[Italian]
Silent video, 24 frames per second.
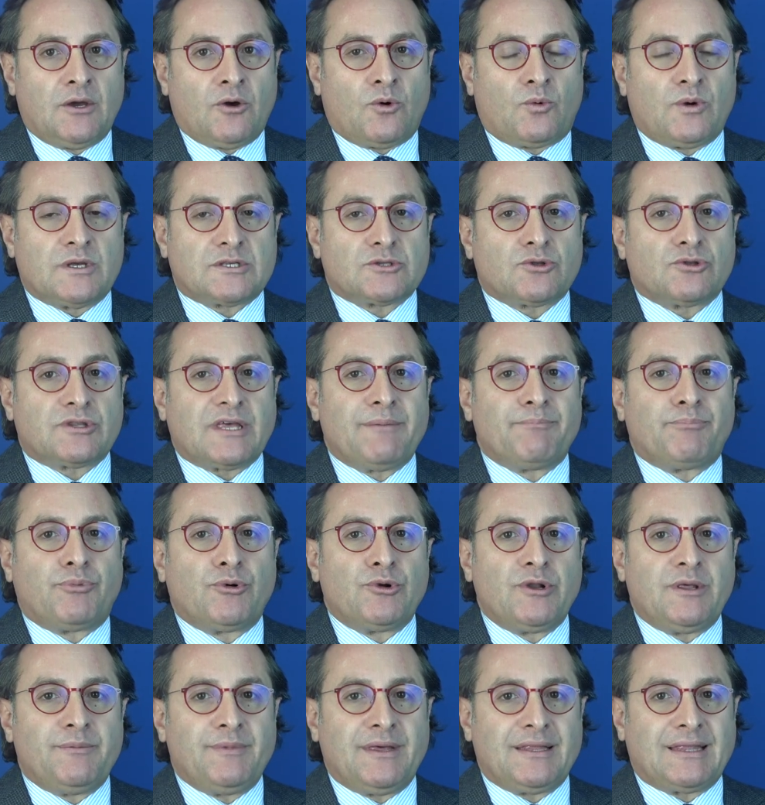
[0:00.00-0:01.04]
Questo
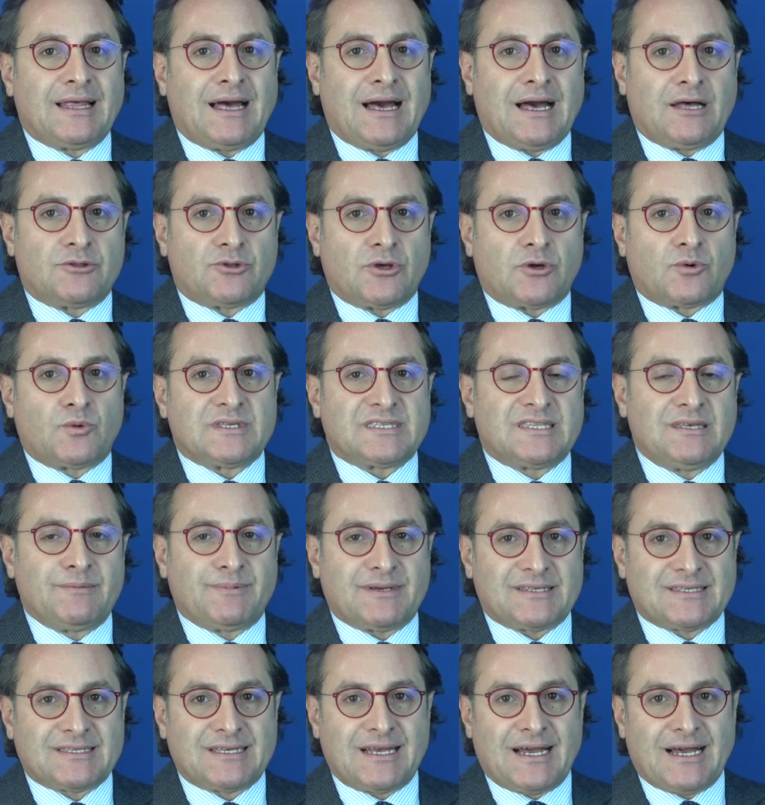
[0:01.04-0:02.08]
tempo limitato e questi
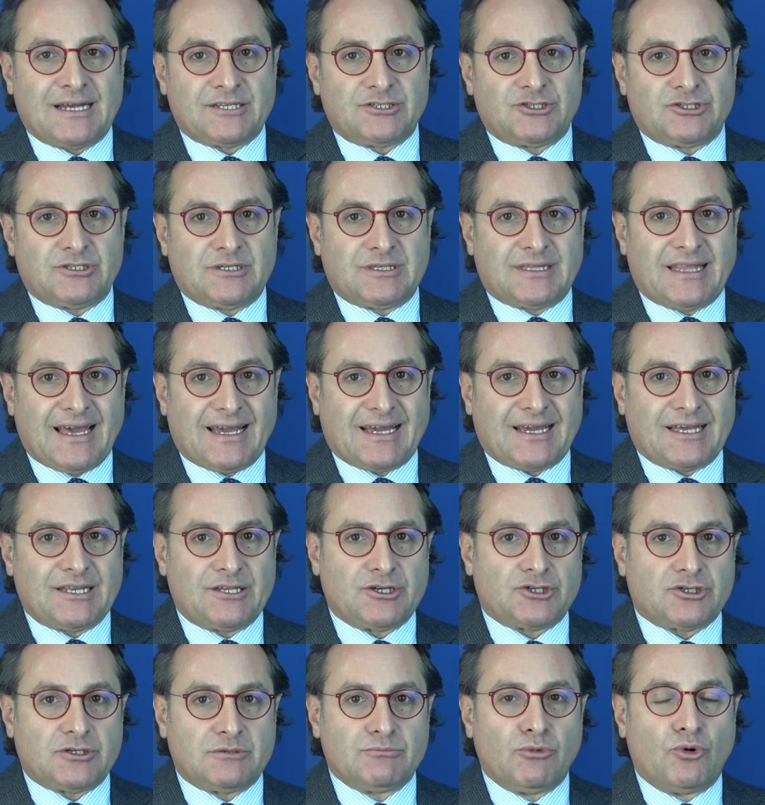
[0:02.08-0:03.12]
passaggi
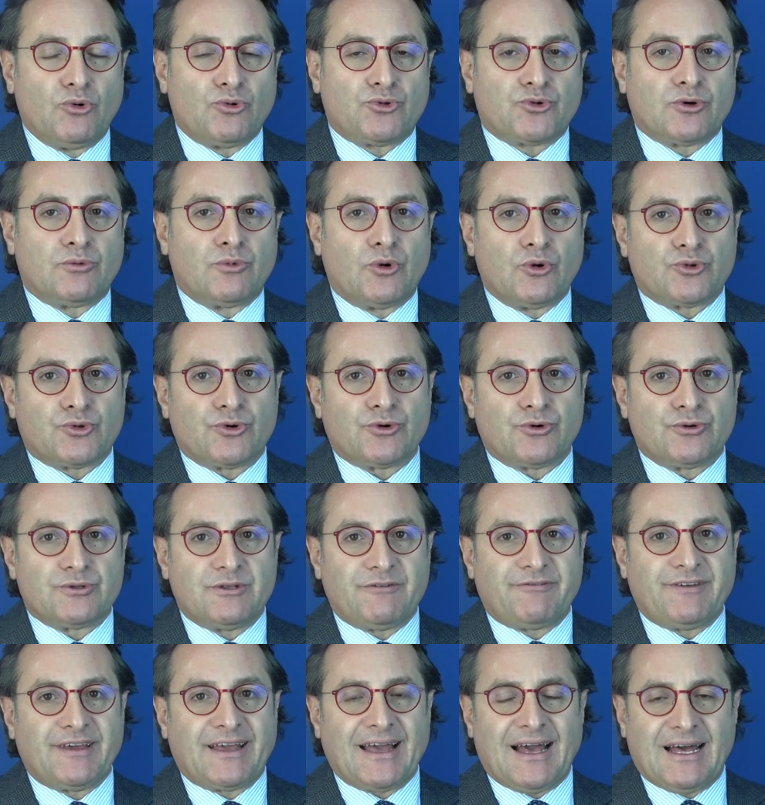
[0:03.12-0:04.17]
tecnici molto molto
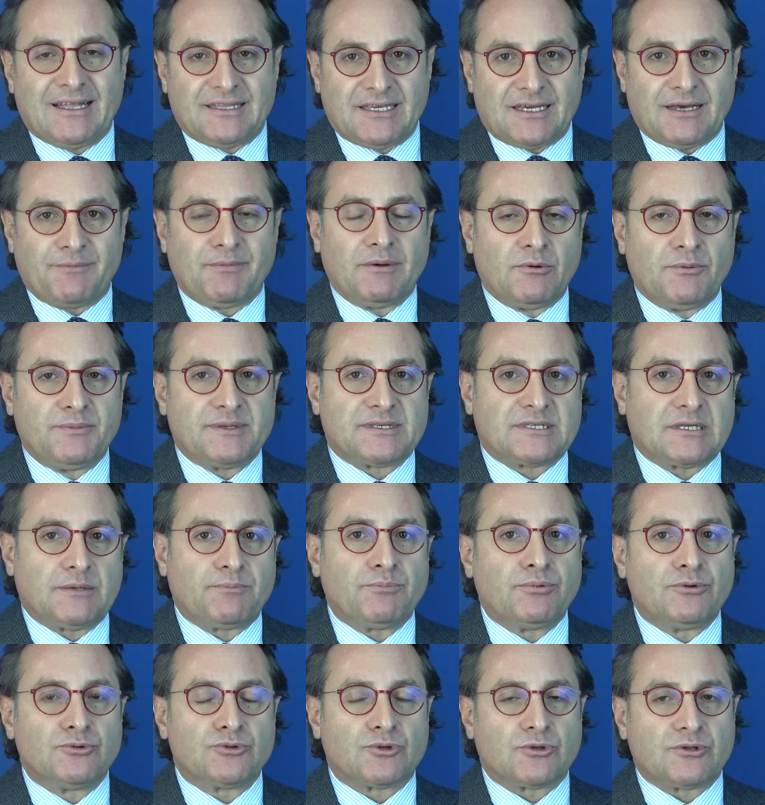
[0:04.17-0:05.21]
codificati che abbiamo messo a
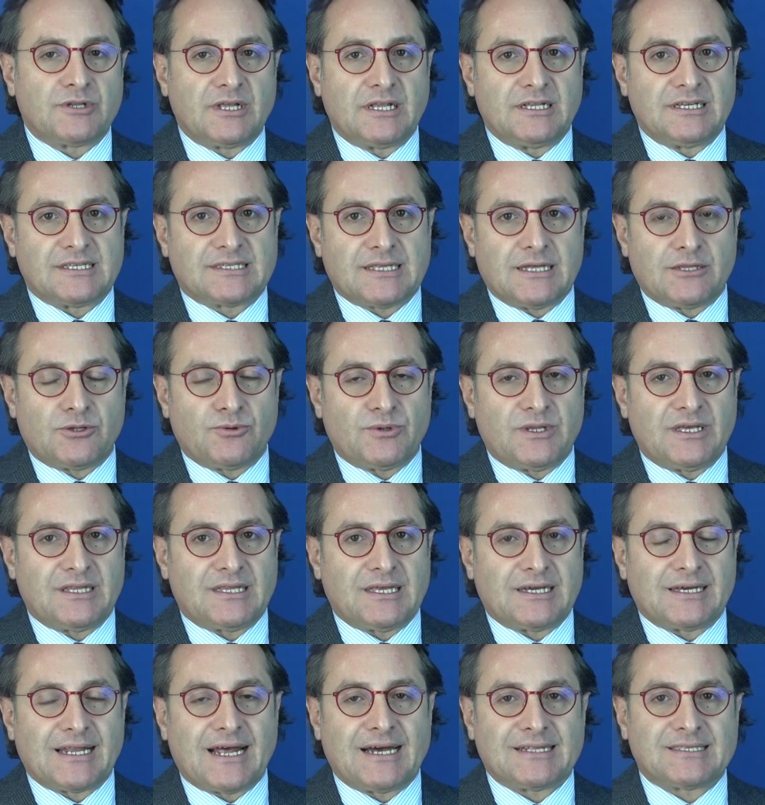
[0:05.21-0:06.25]
punto negli Stati
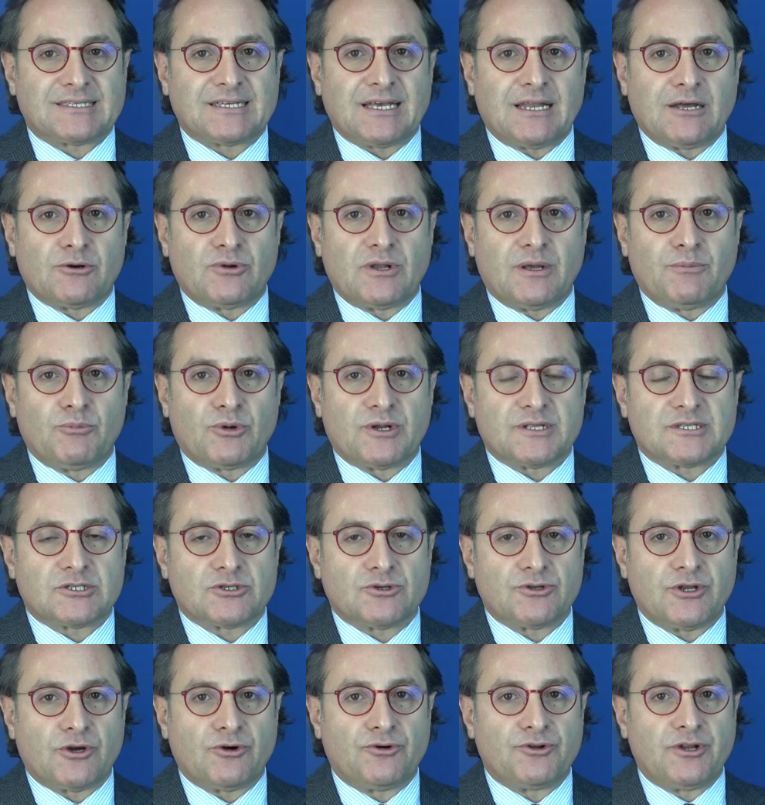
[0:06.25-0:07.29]
Uniti grazie alla
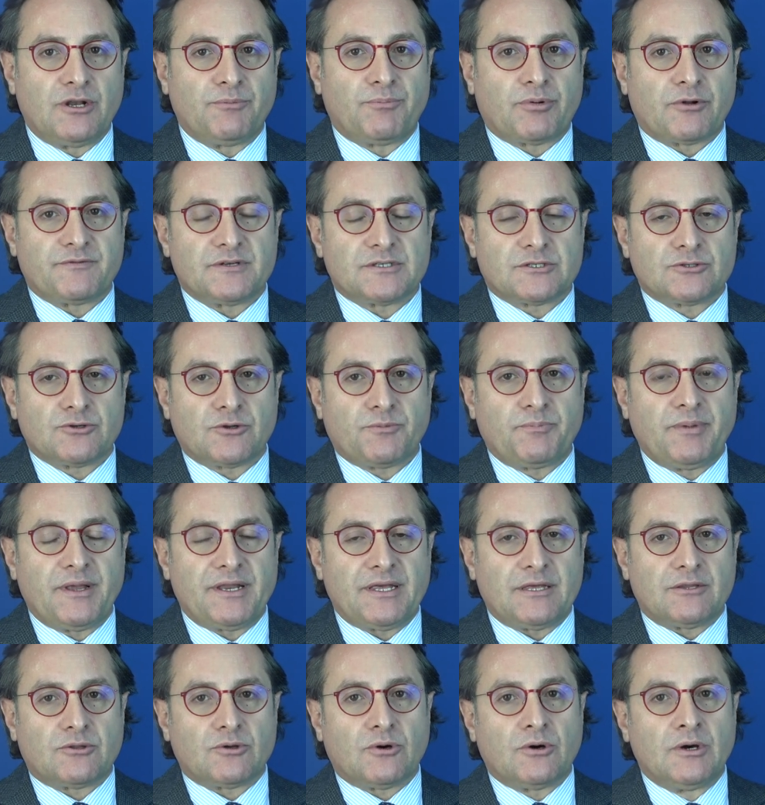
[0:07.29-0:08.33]
collaborazione con il professor
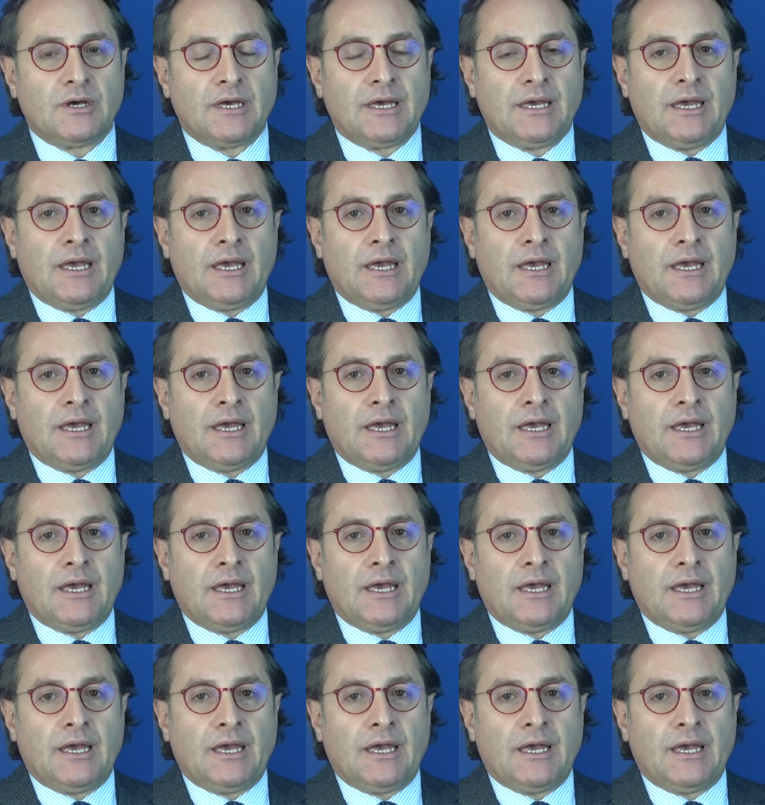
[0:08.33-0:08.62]
Perito